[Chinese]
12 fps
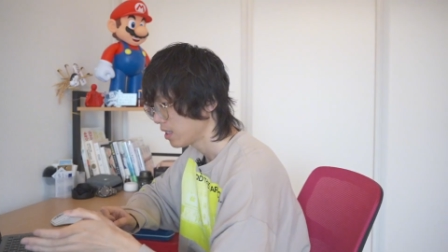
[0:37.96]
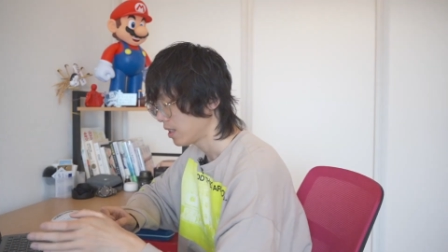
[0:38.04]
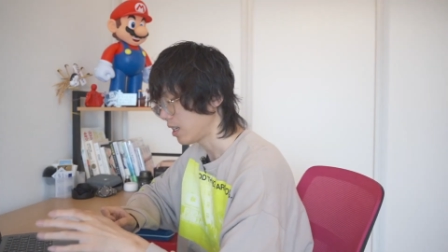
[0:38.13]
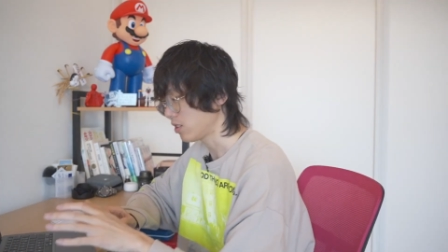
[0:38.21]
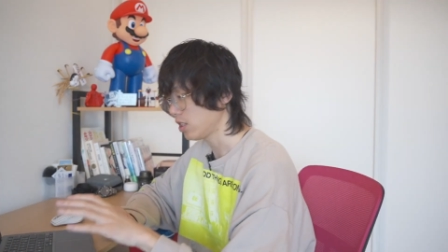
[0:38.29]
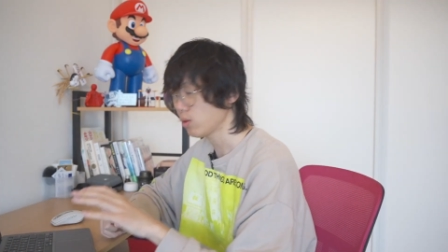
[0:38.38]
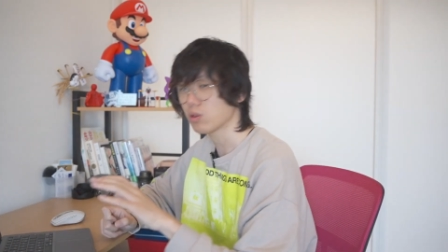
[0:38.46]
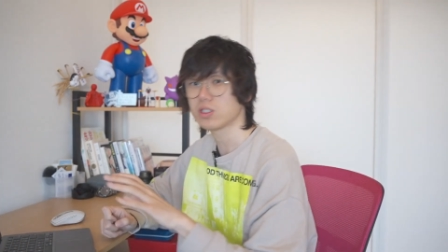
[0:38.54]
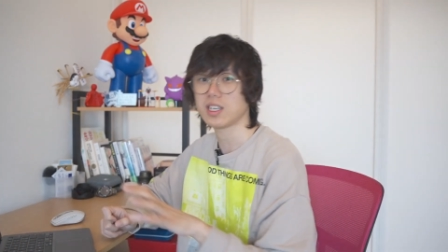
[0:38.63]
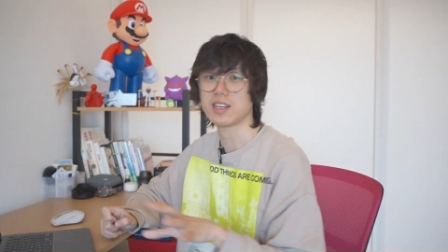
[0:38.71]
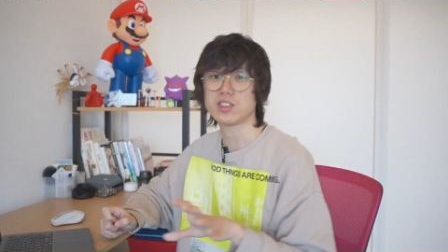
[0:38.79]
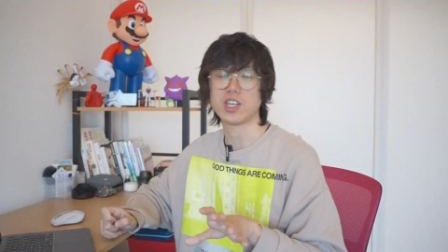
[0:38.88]
那经过
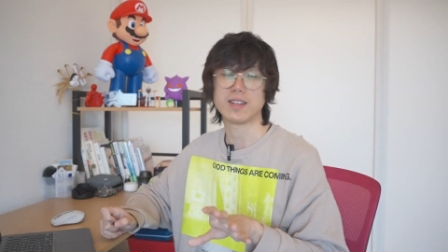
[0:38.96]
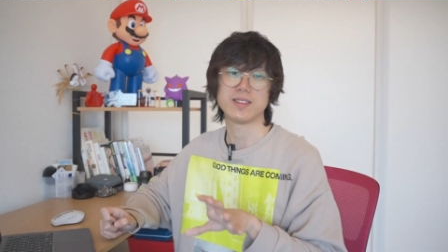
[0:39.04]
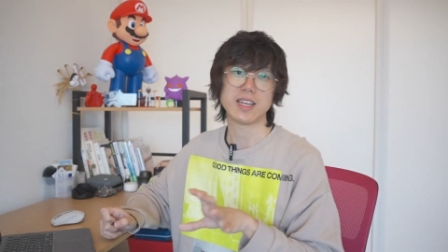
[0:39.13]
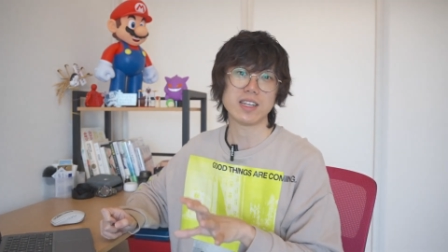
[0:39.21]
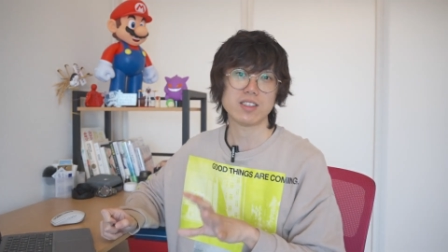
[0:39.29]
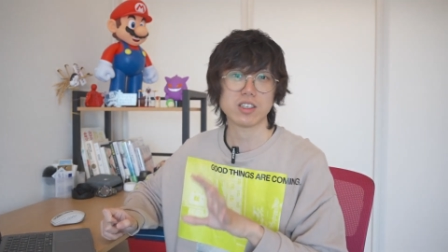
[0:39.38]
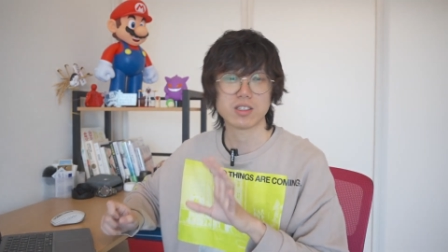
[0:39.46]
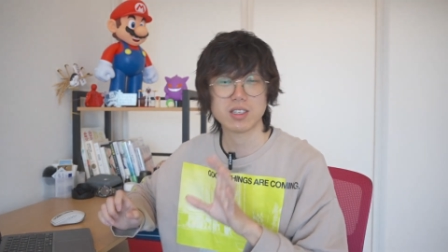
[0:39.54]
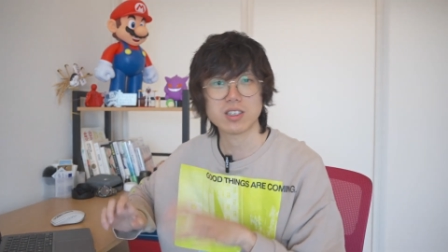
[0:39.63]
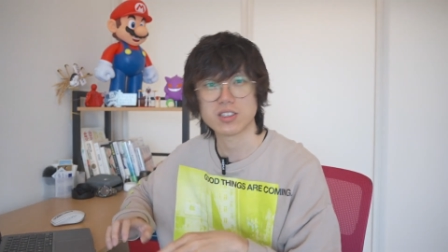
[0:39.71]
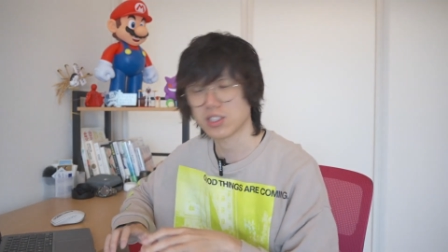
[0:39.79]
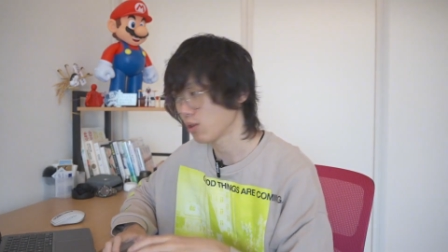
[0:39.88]
这样简单的
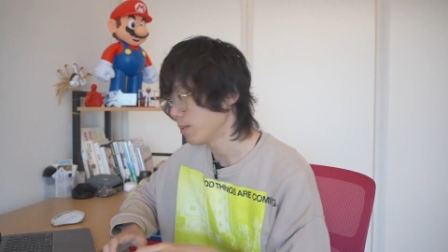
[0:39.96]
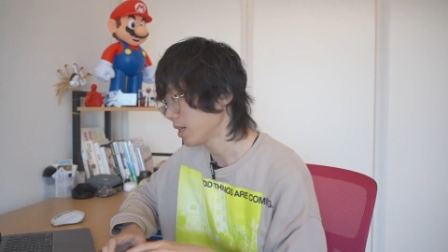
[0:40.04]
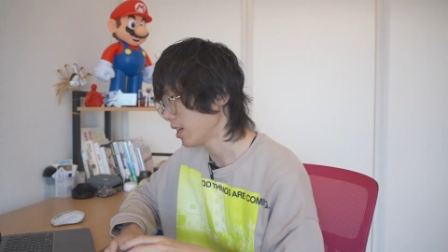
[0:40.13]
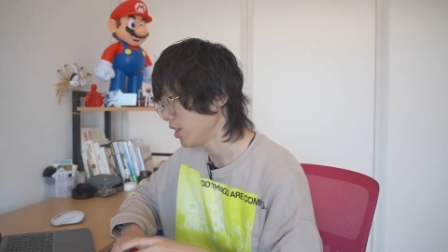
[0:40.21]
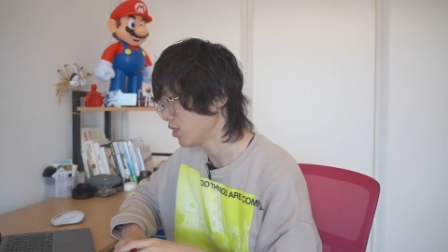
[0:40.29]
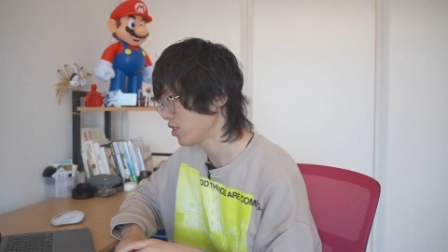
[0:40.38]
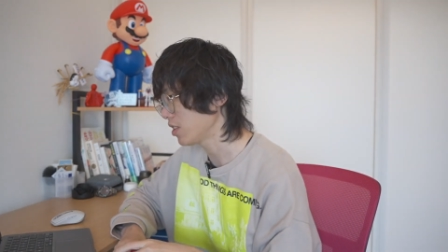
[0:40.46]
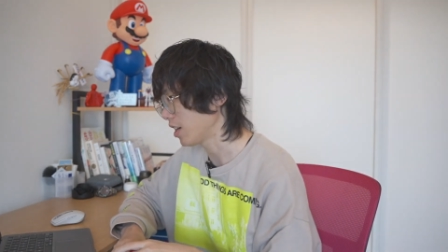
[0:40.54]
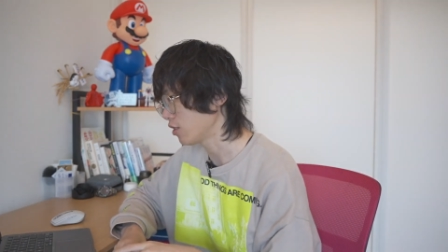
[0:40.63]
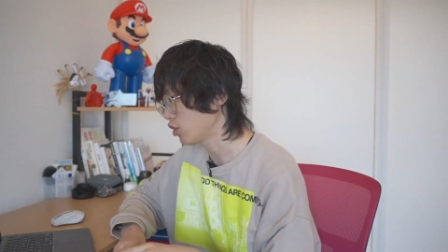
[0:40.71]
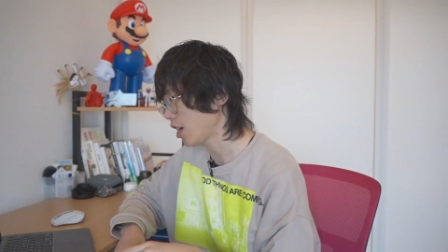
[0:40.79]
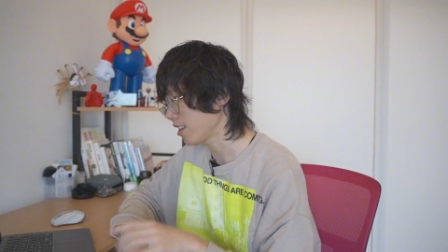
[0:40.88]
测试，我们可以知
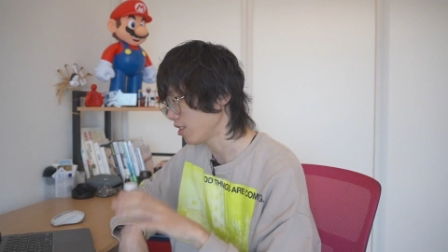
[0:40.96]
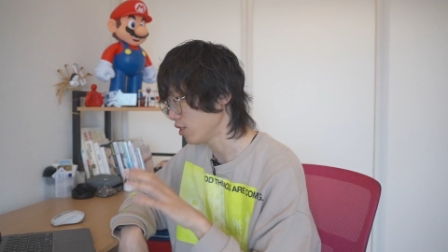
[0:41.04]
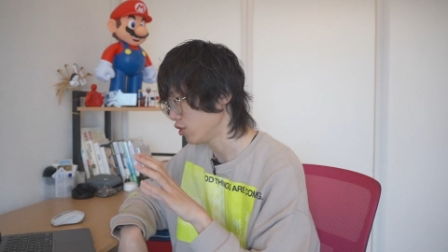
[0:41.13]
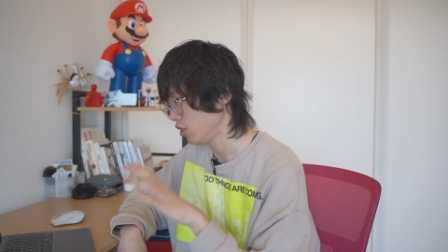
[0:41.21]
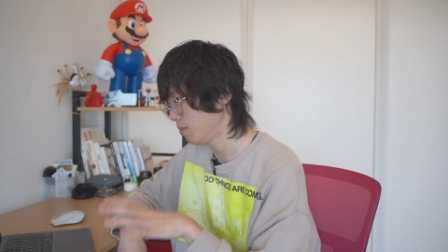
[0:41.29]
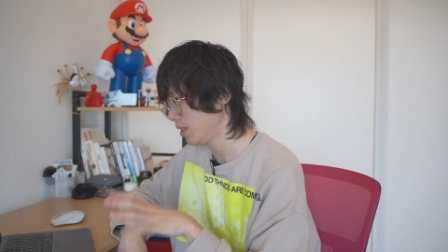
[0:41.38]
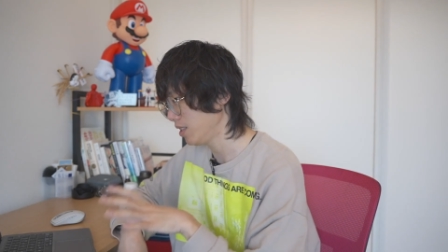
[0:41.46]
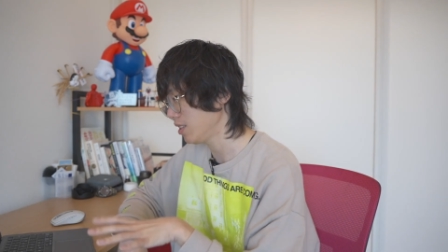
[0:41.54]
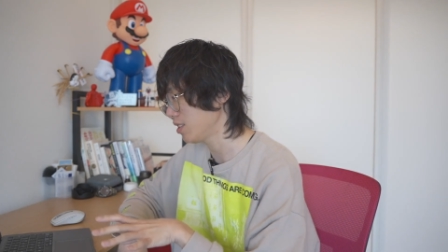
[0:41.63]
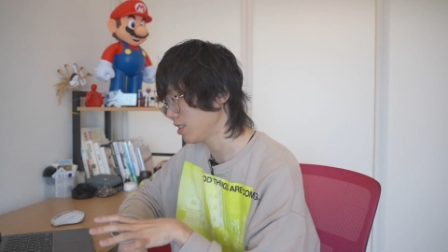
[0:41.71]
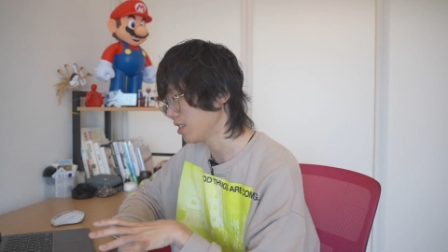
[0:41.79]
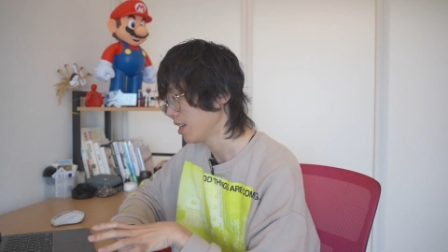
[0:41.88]
道 Chat GPT
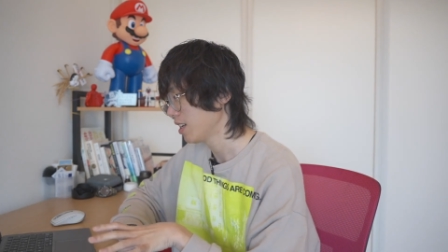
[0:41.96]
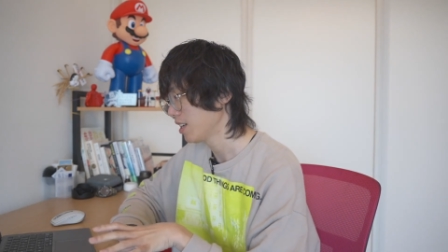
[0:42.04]
是